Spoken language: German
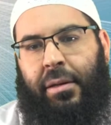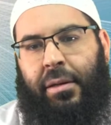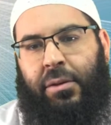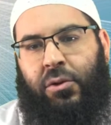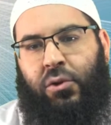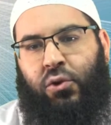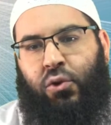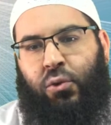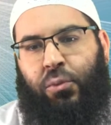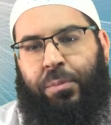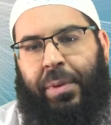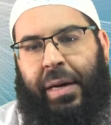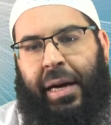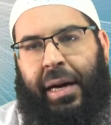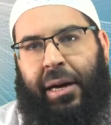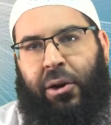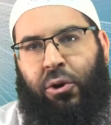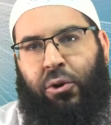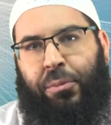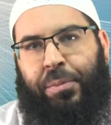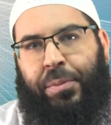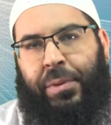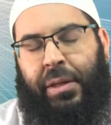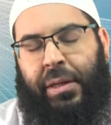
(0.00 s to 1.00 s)
zu
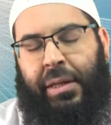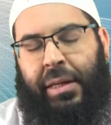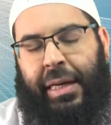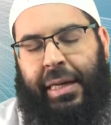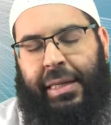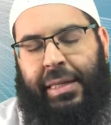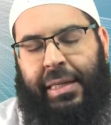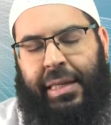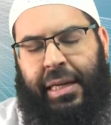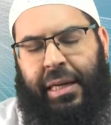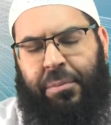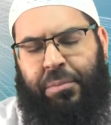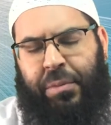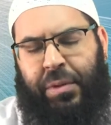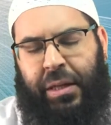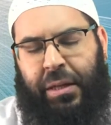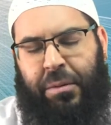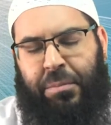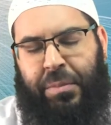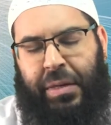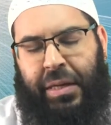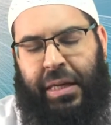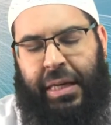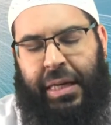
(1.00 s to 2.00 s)
behaupten, es gibt
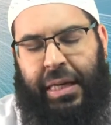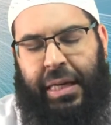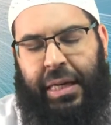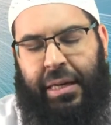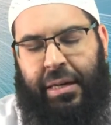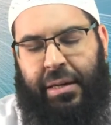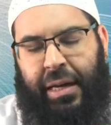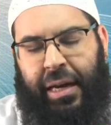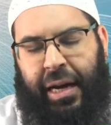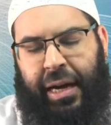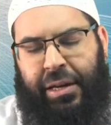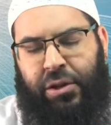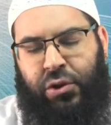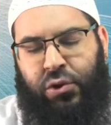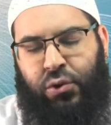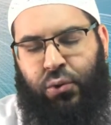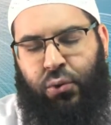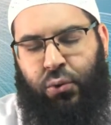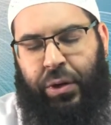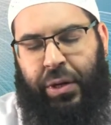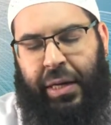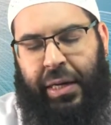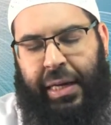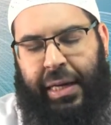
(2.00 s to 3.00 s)
im Gehirn ein,
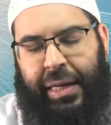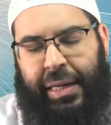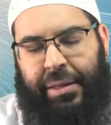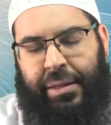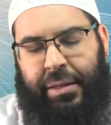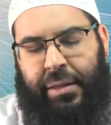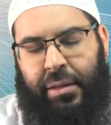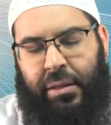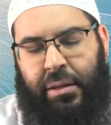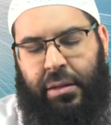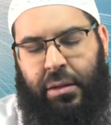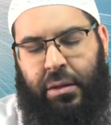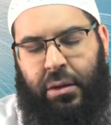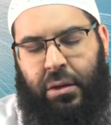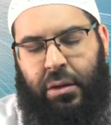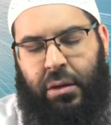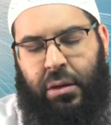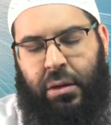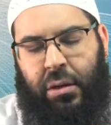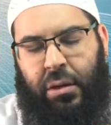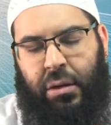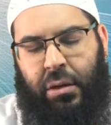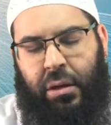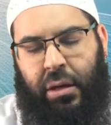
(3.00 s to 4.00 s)

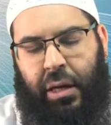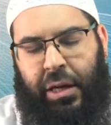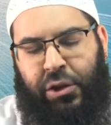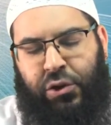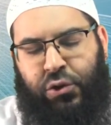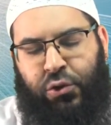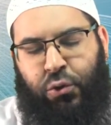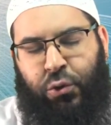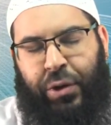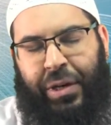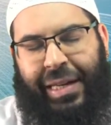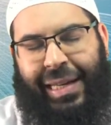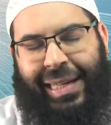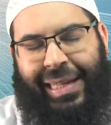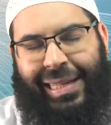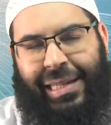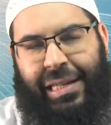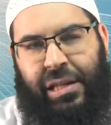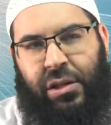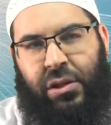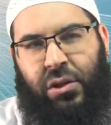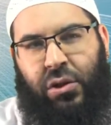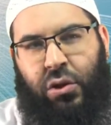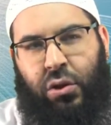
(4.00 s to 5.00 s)
äh, ein
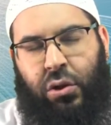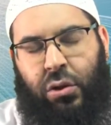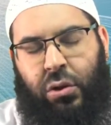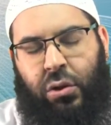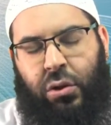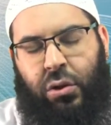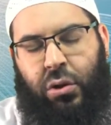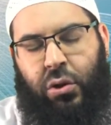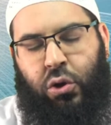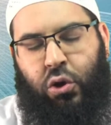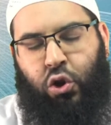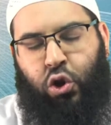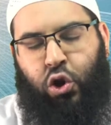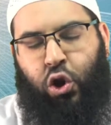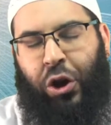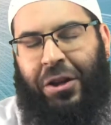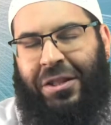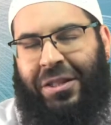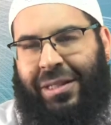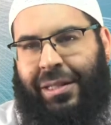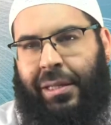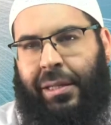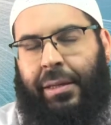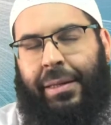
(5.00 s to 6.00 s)
sogenanntes
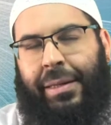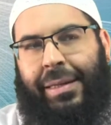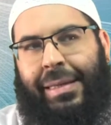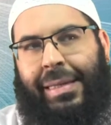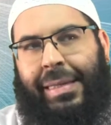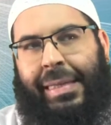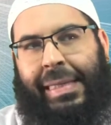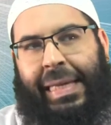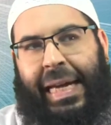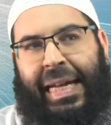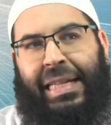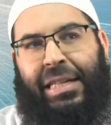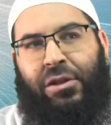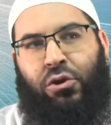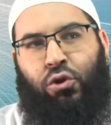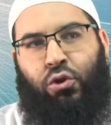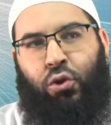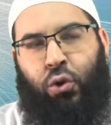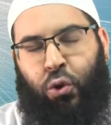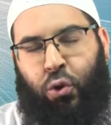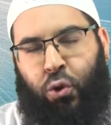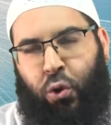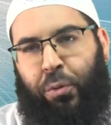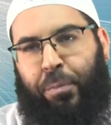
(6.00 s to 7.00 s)

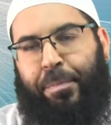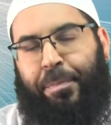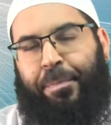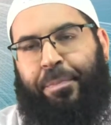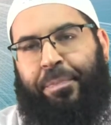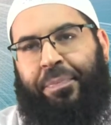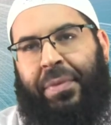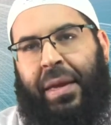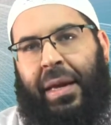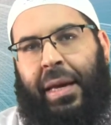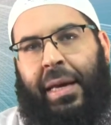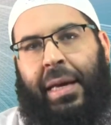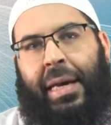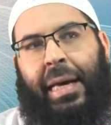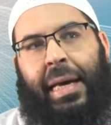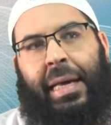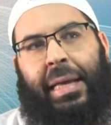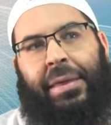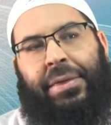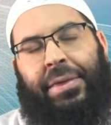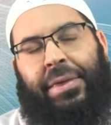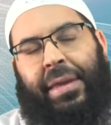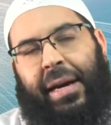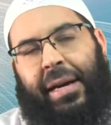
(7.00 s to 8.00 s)
Gottzentrum,
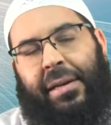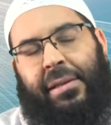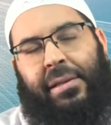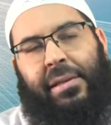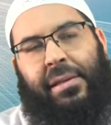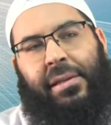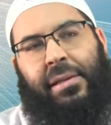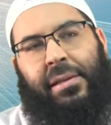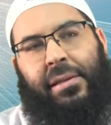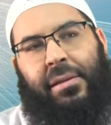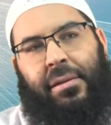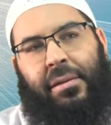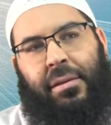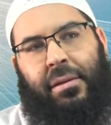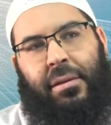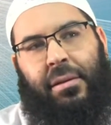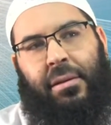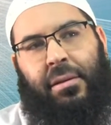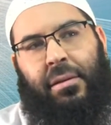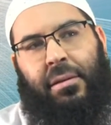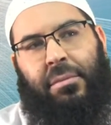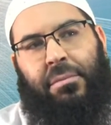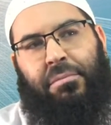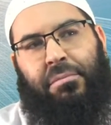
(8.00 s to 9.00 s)
das
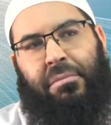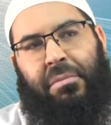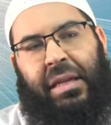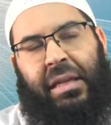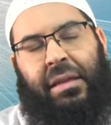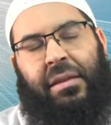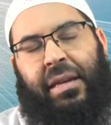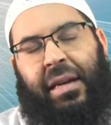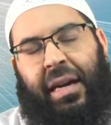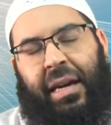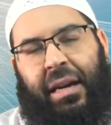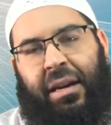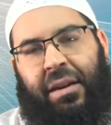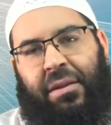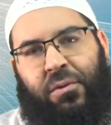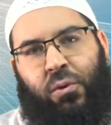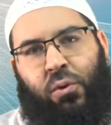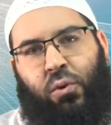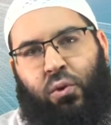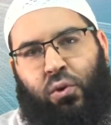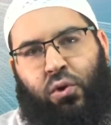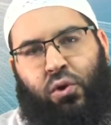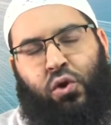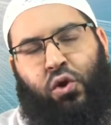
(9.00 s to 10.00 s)
mit der
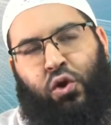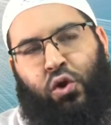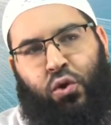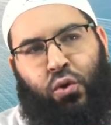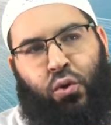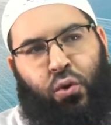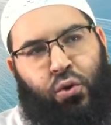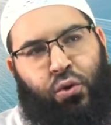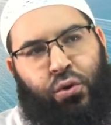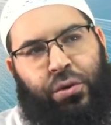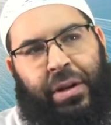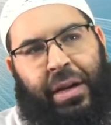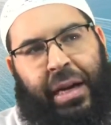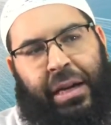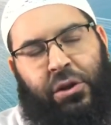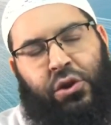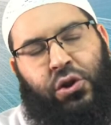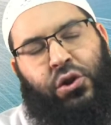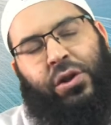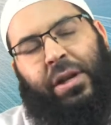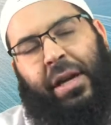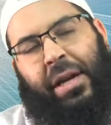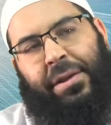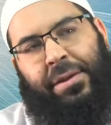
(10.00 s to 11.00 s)
Evolution
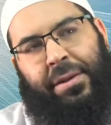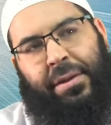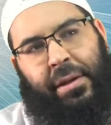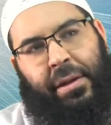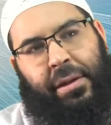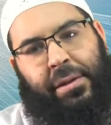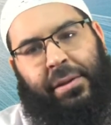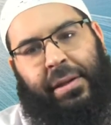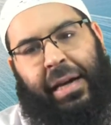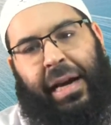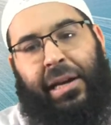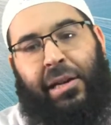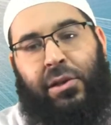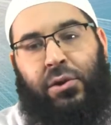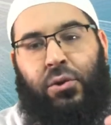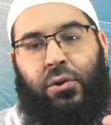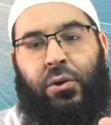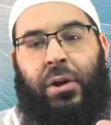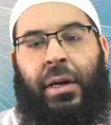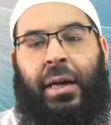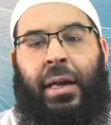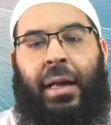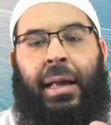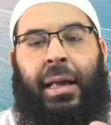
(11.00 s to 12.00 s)
entstanden ist. Also